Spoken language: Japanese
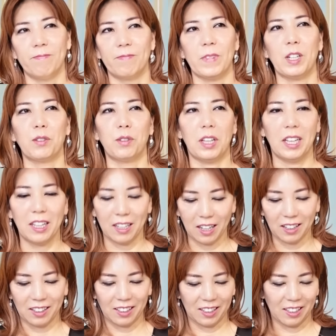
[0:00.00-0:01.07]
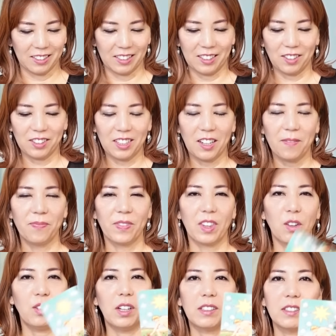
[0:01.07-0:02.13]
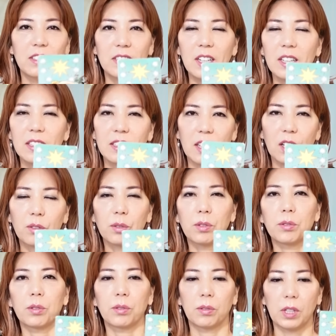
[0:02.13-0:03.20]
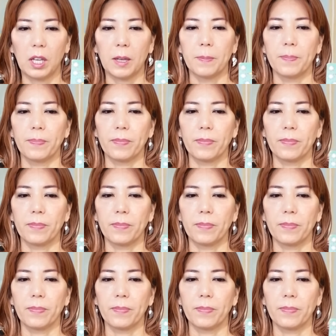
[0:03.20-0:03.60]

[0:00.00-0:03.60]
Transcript: なのでいいなって感じで、そしてオラクルがスターということで、